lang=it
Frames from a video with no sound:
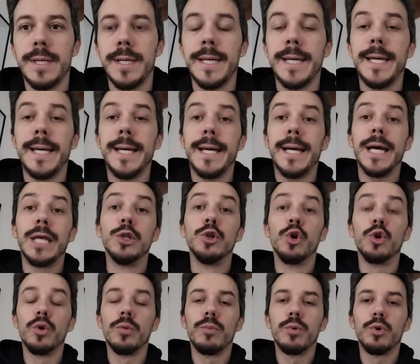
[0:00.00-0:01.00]
Eh,
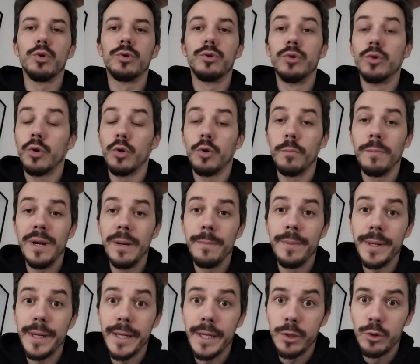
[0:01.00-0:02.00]
non, un brut- non, un bel
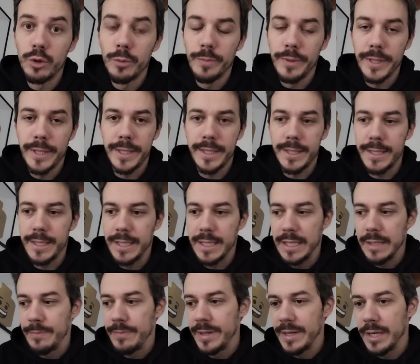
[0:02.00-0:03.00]
periodo per,
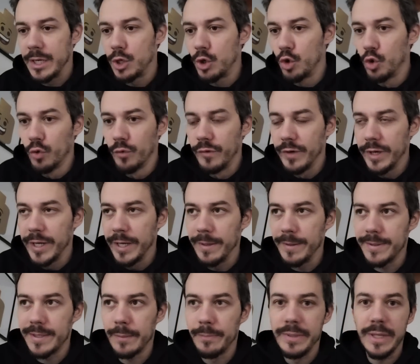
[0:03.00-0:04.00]
eh, per, la
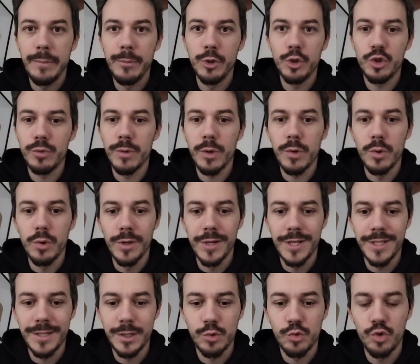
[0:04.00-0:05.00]
Juve, sappiamo insomma quello che
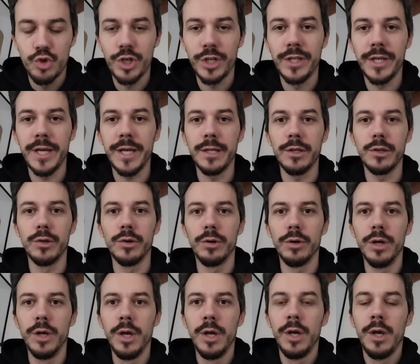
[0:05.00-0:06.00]
sta
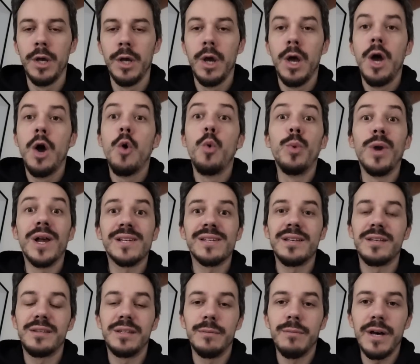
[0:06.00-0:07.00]
succedendo. Una
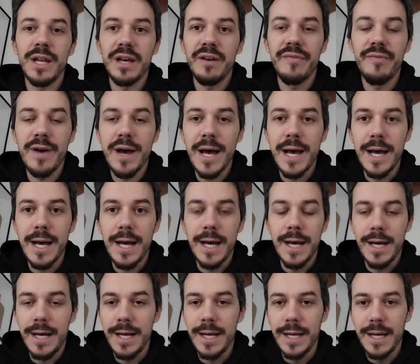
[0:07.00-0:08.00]
settimana
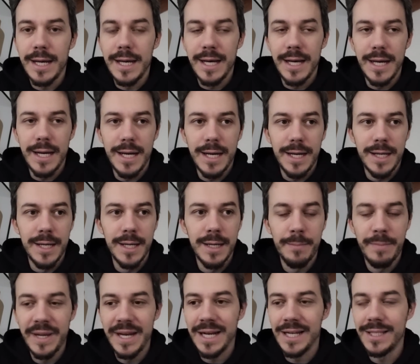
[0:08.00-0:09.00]
fa la
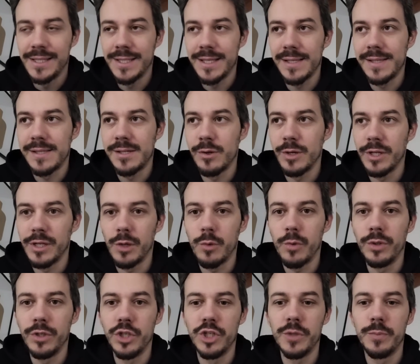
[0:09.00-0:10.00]
penalizzazione di
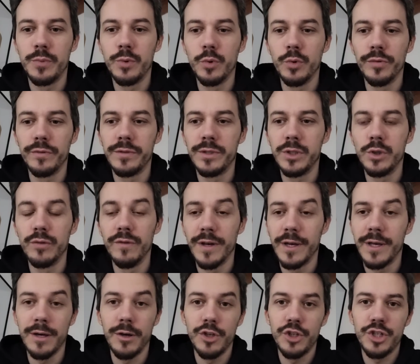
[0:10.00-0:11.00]
15 punti, Juve
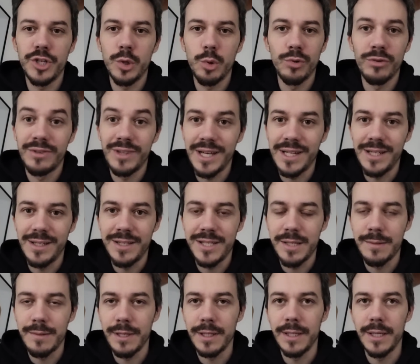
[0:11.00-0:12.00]
che oggi è
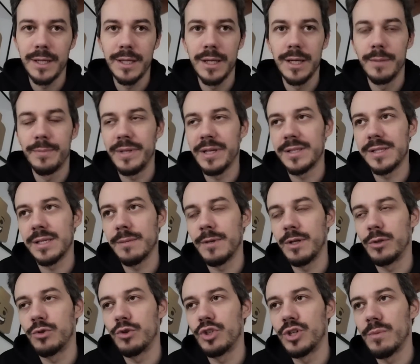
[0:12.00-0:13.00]
lontanissima dal
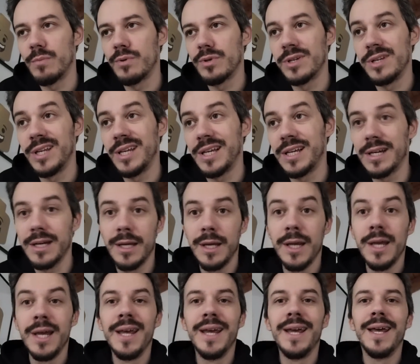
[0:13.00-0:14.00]
piazzamento in Champions League,
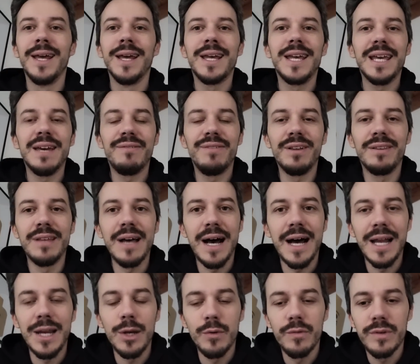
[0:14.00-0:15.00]
che è
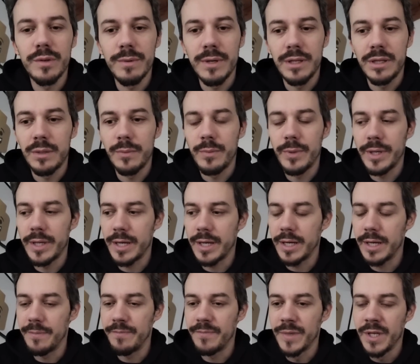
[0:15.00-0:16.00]
vitale ovviamente
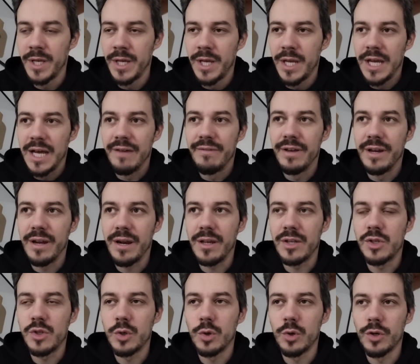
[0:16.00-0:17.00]
per avere
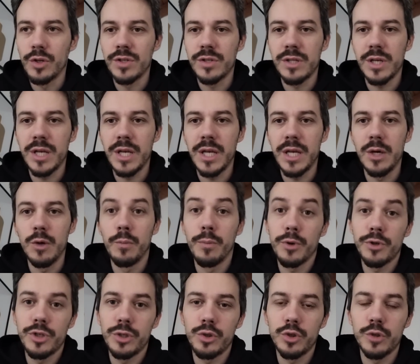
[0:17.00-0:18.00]
risorse, un
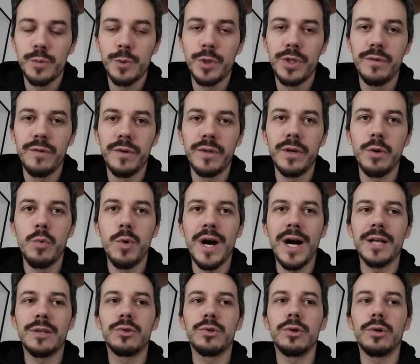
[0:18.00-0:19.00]
progetto sportivo
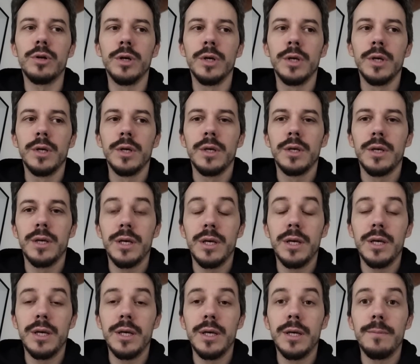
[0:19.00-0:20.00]
adeguato.
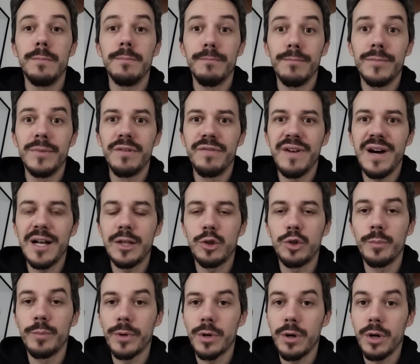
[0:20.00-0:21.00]
Eh, di
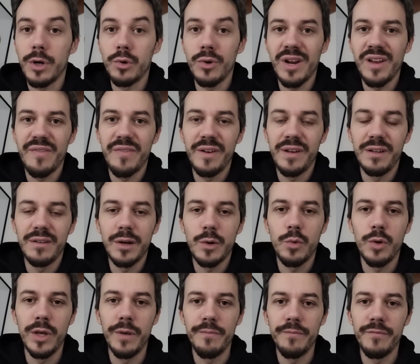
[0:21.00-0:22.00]
fatto però non è finita
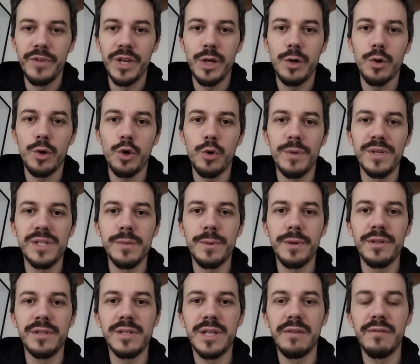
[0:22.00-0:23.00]
qui. Vi ricordo come sempre
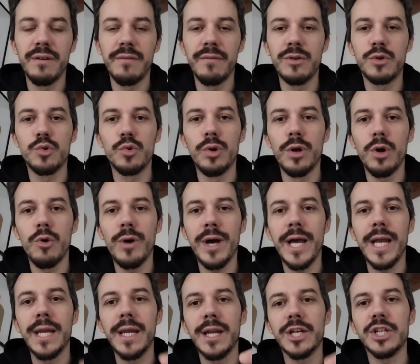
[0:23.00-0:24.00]
di iscrivervi sul logo
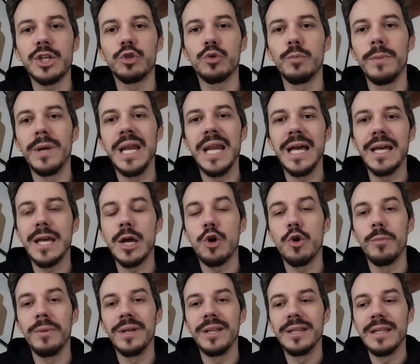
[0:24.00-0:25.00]
L, lasciate un bel like e
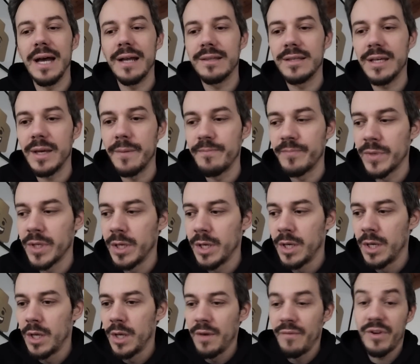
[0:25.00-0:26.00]
commentate.
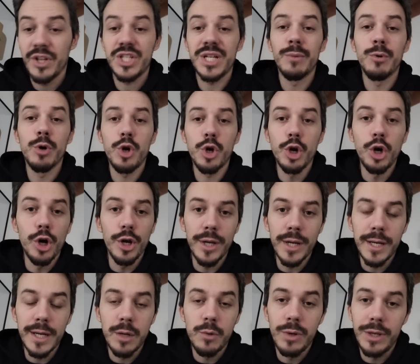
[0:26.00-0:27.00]
Facciamo
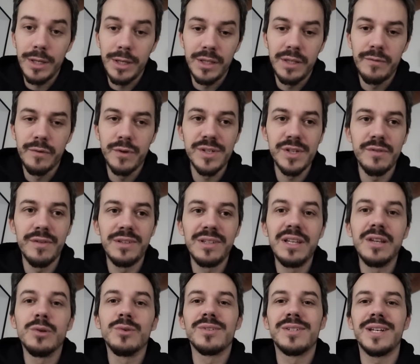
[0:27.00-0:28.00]
cronaca, quindi i tifosi di
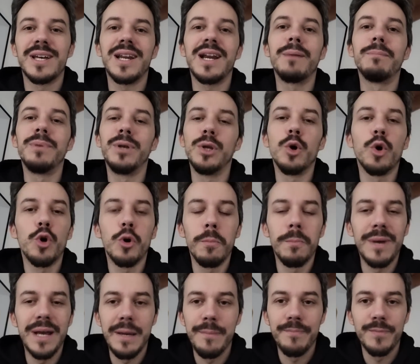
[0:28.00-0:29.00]
juventini non si arrabbino con
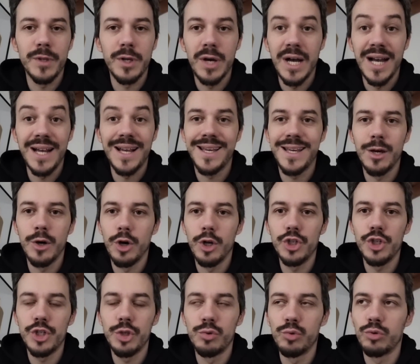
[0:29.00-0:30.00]
me, anche
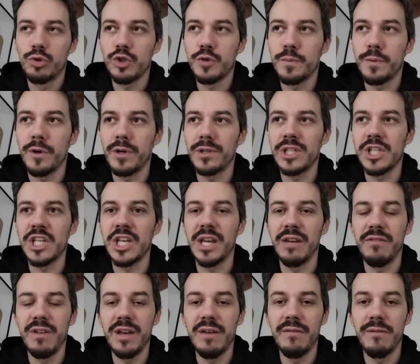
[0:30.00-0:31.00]
oggi tutto sport
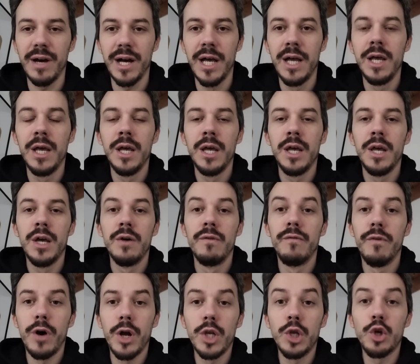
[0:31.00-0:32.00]
scriveva
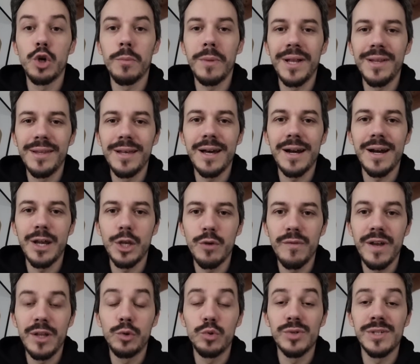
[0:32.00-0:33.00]
vogliono mandare la
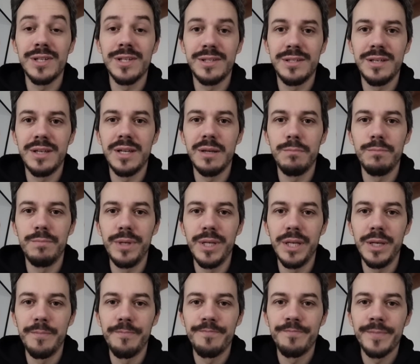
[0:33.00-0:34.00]
Juventus in Serie
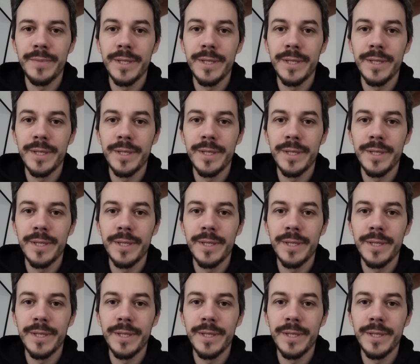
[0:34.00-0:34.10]
B,